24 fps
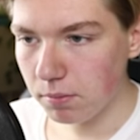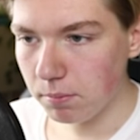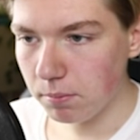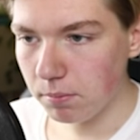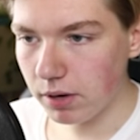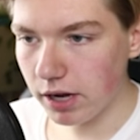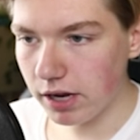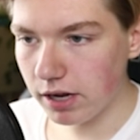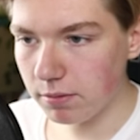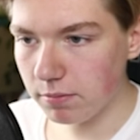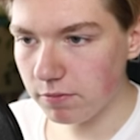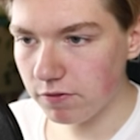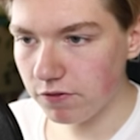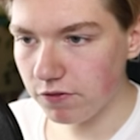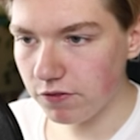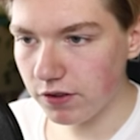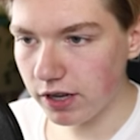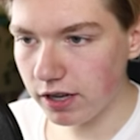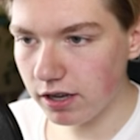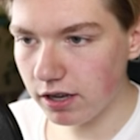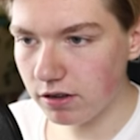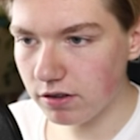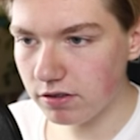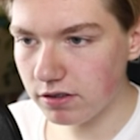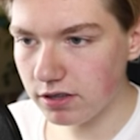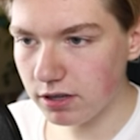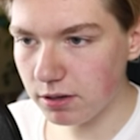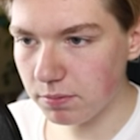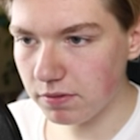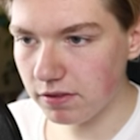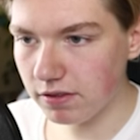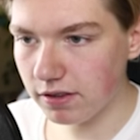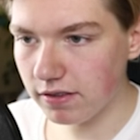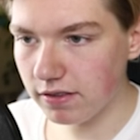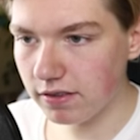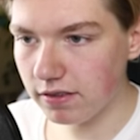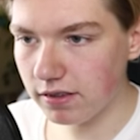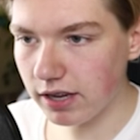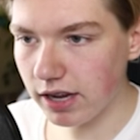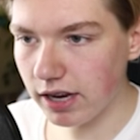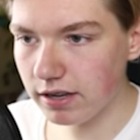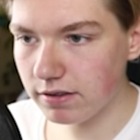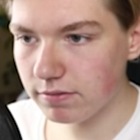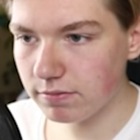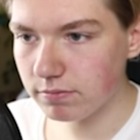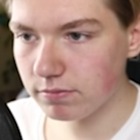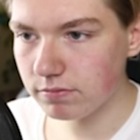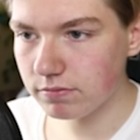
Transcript: meinem Finger. Und ich habe das jetzt Zeit...